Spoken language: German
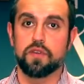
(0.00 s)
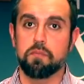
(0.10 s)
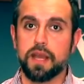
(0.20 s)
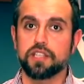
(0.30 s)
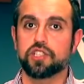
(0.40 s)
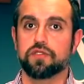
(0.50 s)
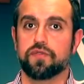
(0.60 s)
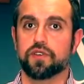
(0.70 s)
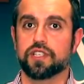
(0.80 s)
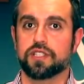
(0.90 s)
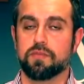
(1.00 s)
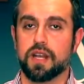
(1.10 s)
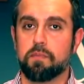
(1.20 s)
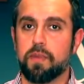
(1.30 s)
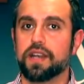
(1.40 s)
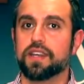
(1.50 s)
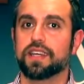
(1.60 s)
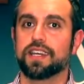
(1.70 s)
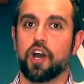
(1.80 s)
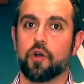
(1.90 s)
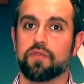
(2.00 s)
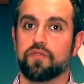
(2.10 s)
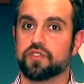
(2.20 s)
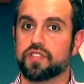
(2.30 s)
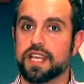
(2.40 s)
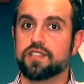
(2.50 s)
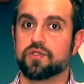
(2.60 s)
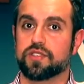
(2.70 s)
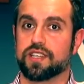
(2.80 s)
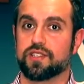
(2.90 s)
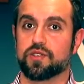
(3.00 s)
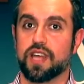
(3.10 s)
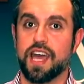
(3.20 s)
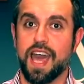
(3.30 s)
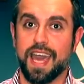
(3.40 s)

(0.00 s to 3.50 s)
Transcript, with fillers: wie Menschen von diesem lebendigen Glauben von Jesus Christus